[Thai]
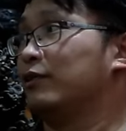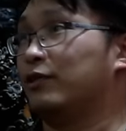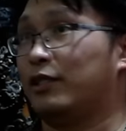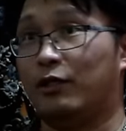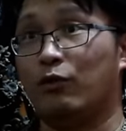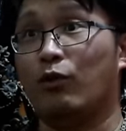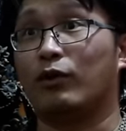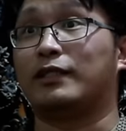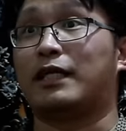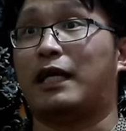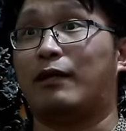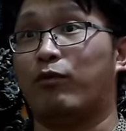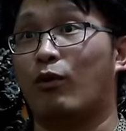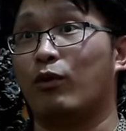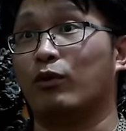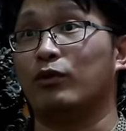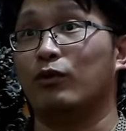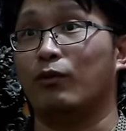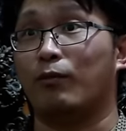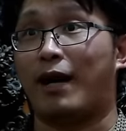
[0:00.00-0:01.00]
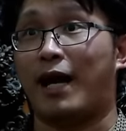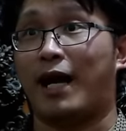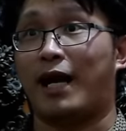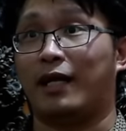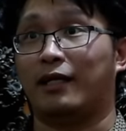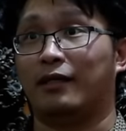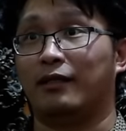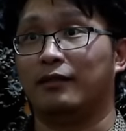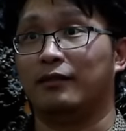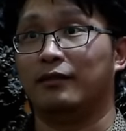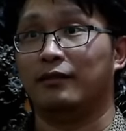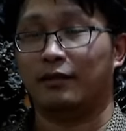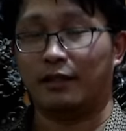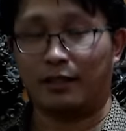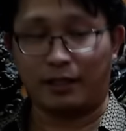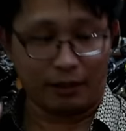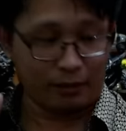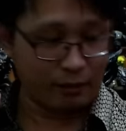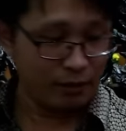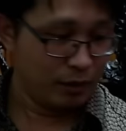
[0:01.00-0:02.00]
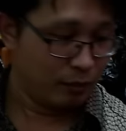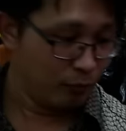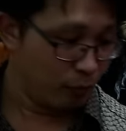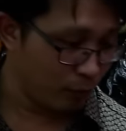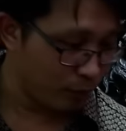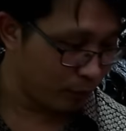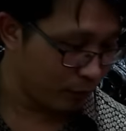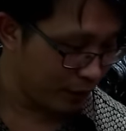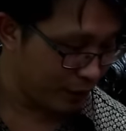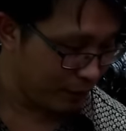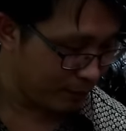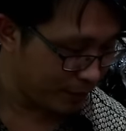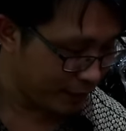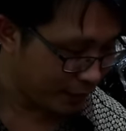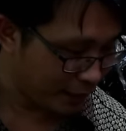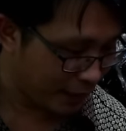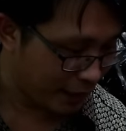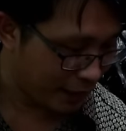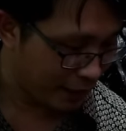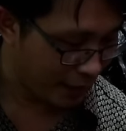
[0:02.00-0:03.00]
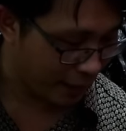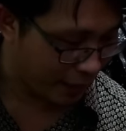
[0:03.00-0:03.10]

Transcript: สะดวกใจพกอยู่บ้านนะครับ ผมก็เลยเป็นการ